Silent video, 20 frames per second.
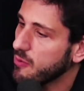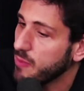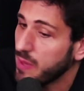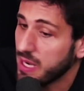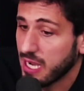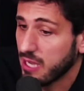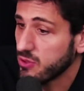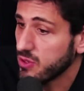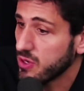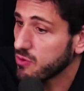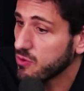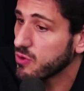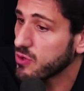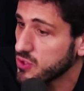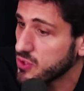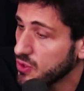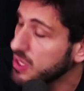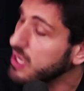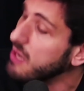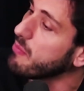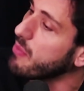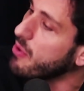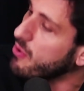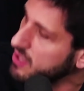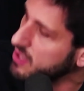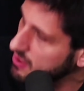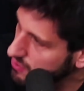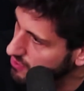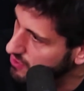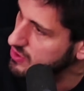o mercado não gostou, que bom
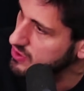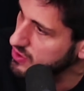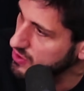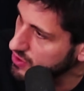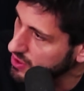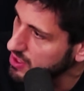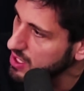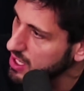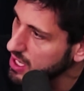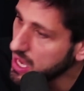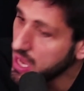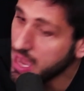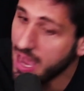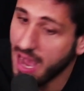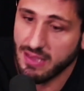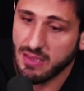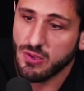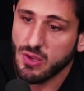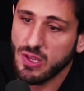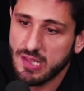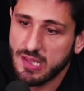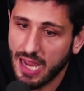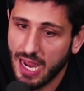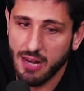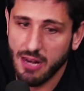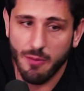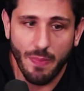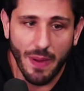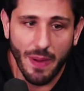que não gostou. As ações caíram para